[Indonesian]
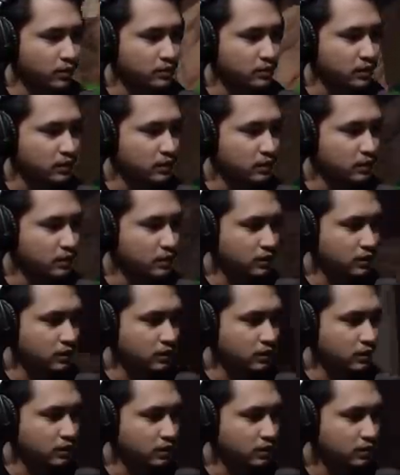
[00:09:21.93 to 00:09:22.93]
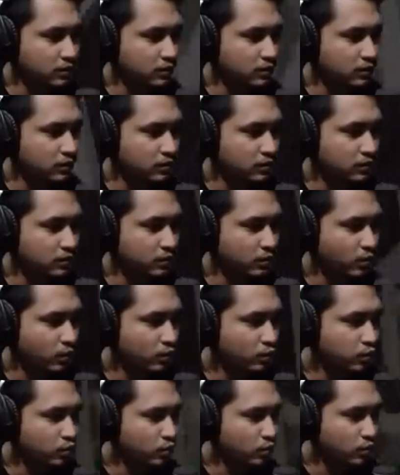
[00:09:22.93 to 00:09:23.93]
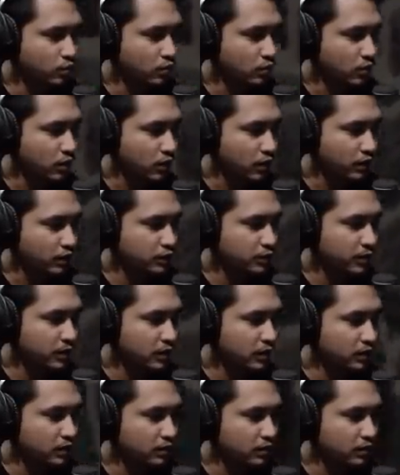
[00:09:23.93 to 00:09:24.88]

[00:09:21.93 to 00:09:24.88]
sini. Waduh, ada jebakan.